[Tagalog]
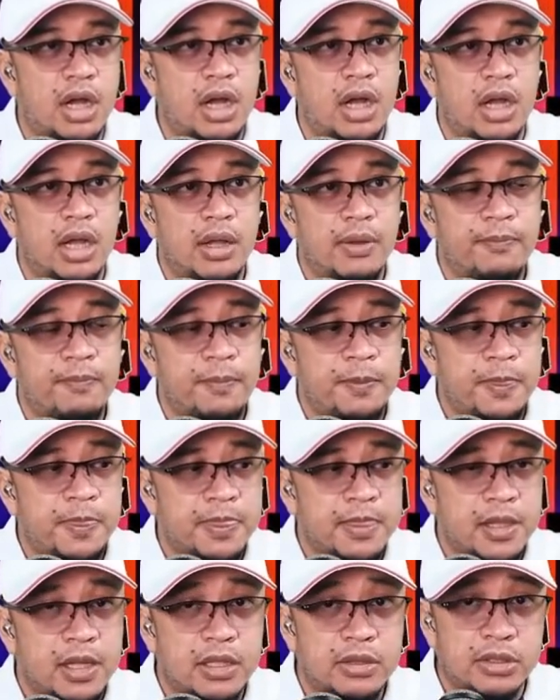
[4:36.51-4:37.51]
oh.
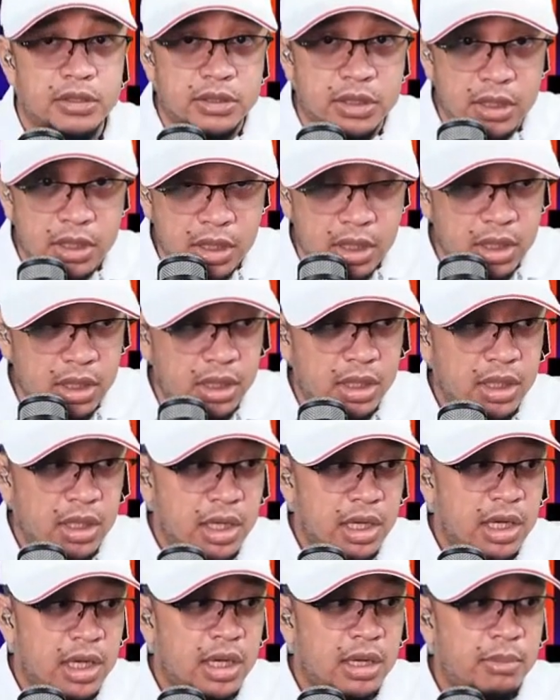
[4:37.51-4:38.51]
Totoo.
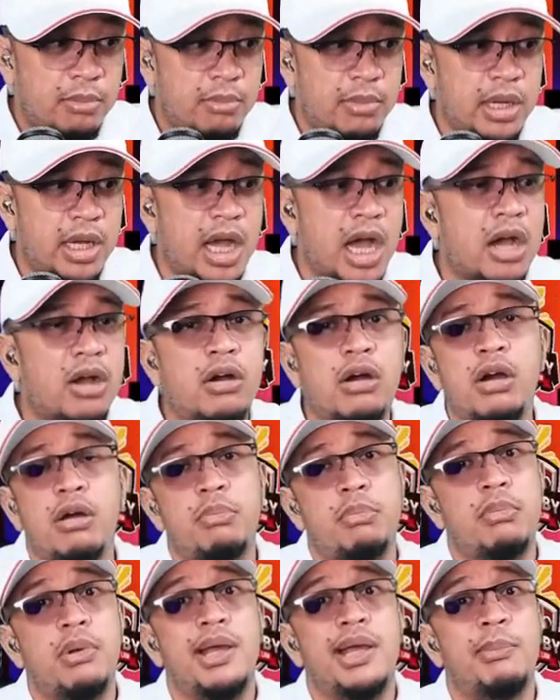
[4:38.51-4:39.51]
Ako,
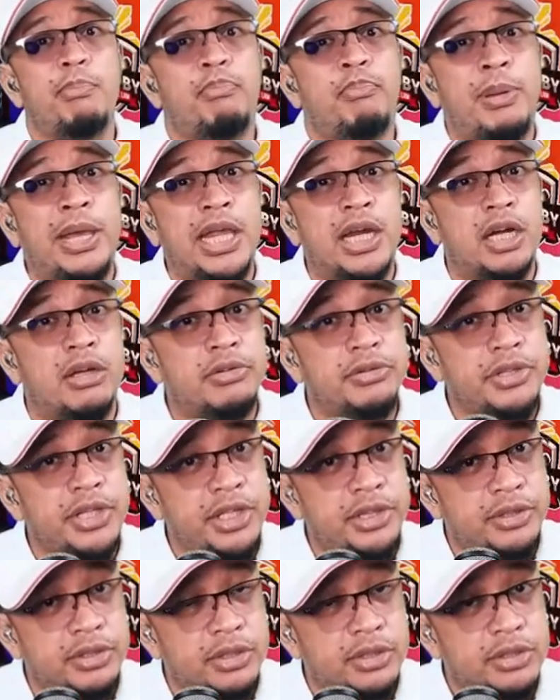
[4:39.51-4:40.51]
pera ko
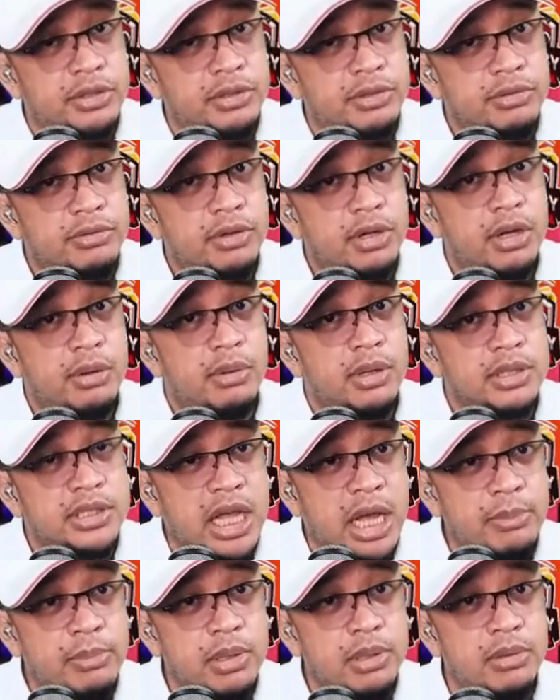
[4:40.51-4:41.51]
dito.
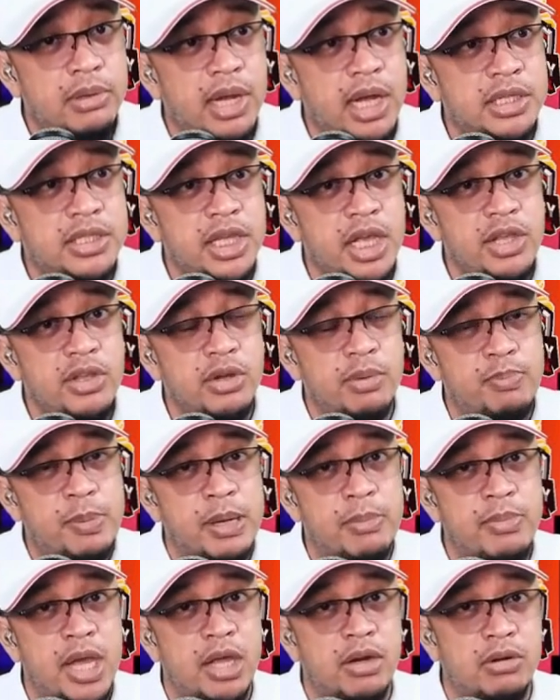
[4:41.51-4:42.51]
Sabi ko nga sa inyo,
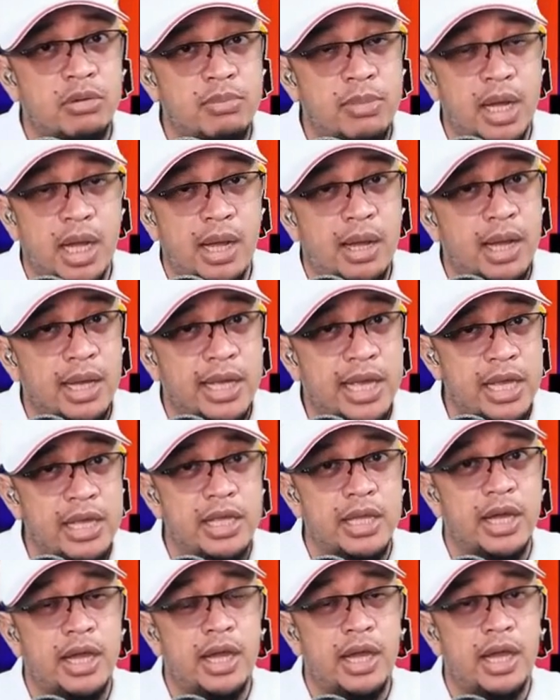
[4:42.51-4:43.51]
pag merong mga
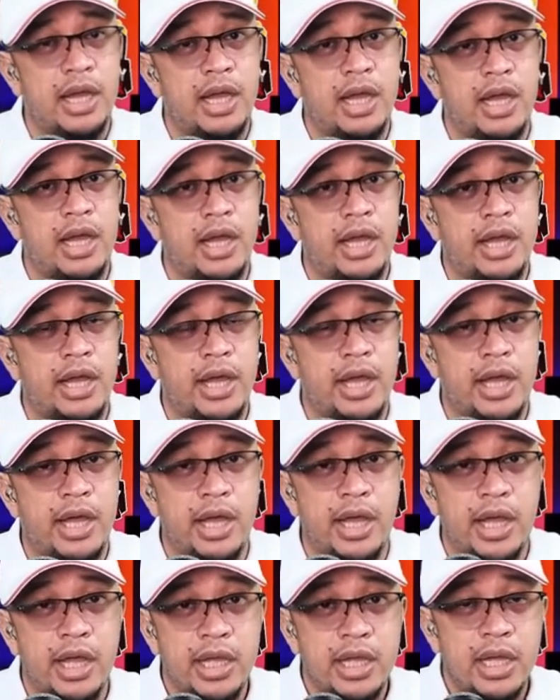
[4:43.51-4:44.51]
ganyang
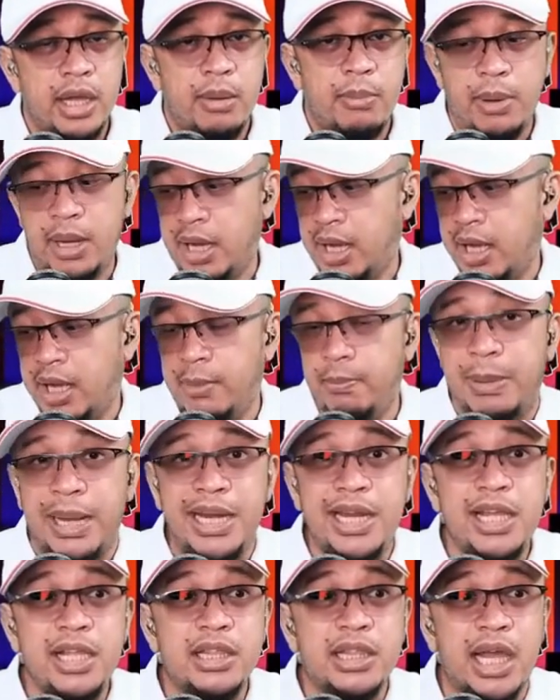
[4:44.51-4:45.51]
uh, mga
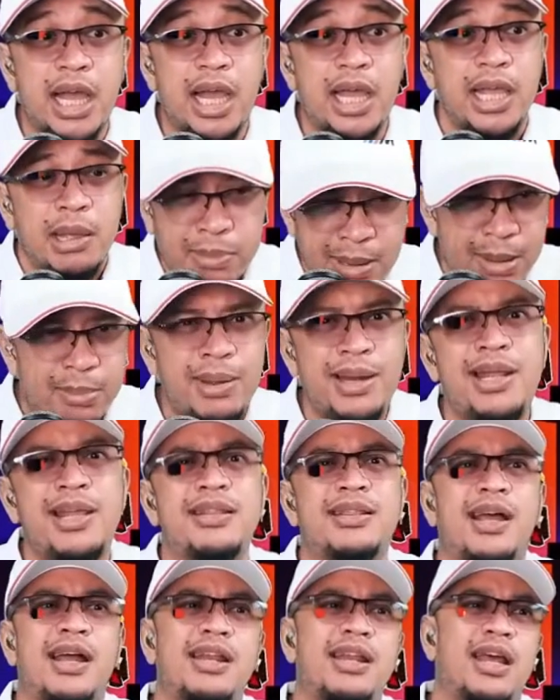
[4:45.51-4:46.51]
balita,
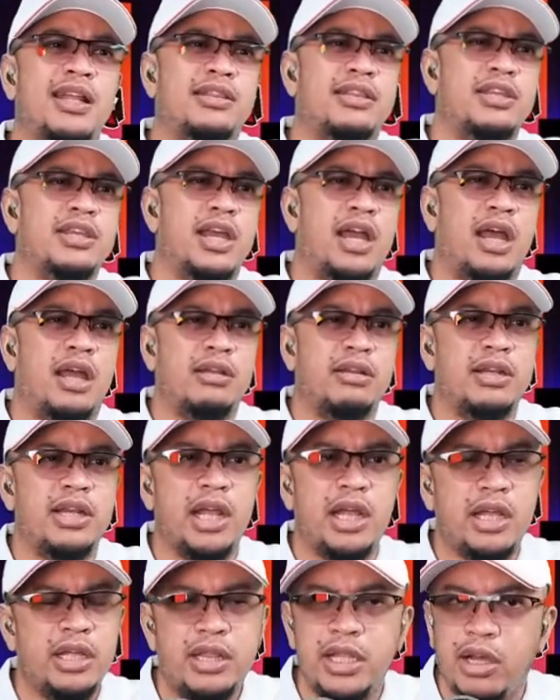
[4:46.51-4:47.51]
ibabalita natin yan. Hindi,
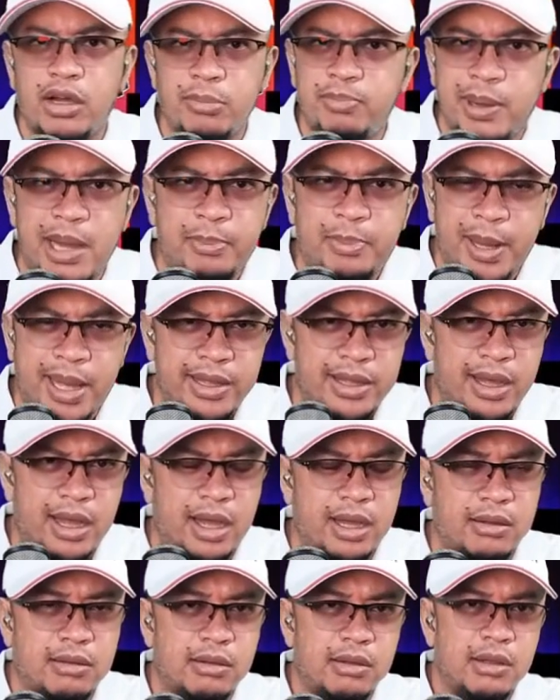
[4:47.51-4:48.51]
hindi ako
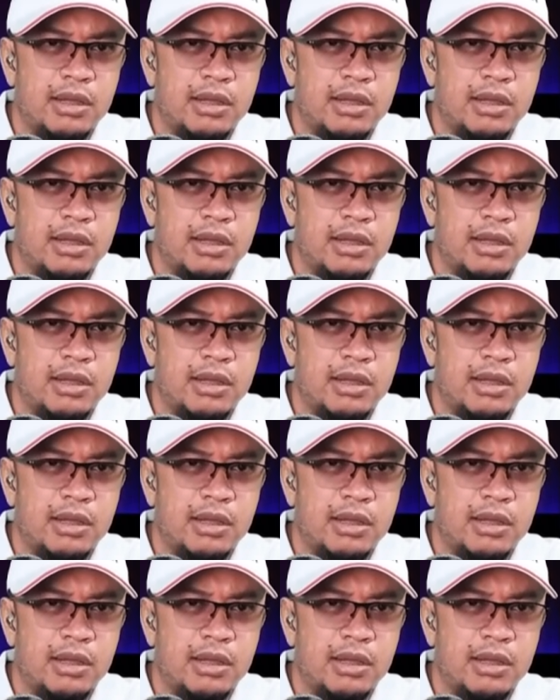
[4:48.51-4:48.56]
papayag.